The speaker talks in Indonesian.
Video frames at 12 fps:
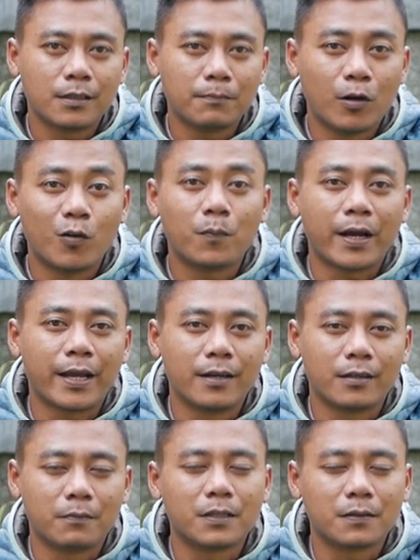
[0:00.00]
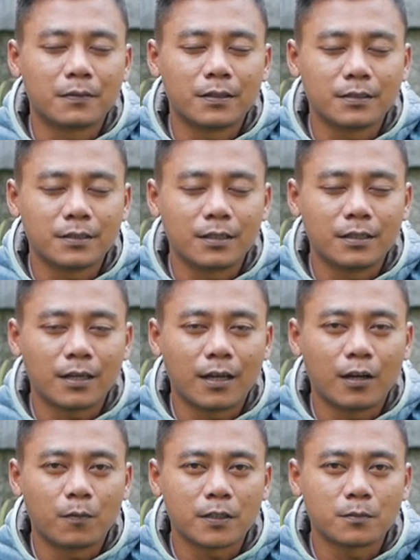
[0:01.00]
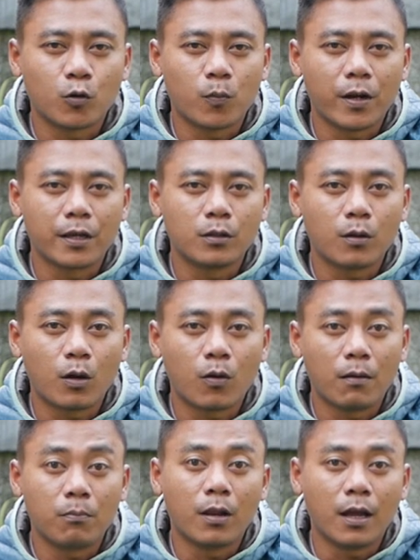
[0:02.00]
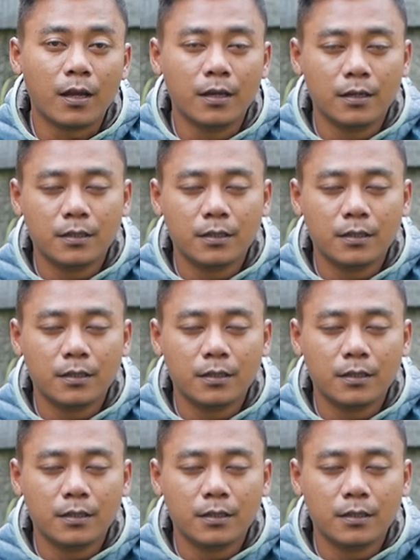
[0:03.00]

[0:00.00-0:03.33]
mau main teman-teman jadi kalau pas mau main itu aku ablak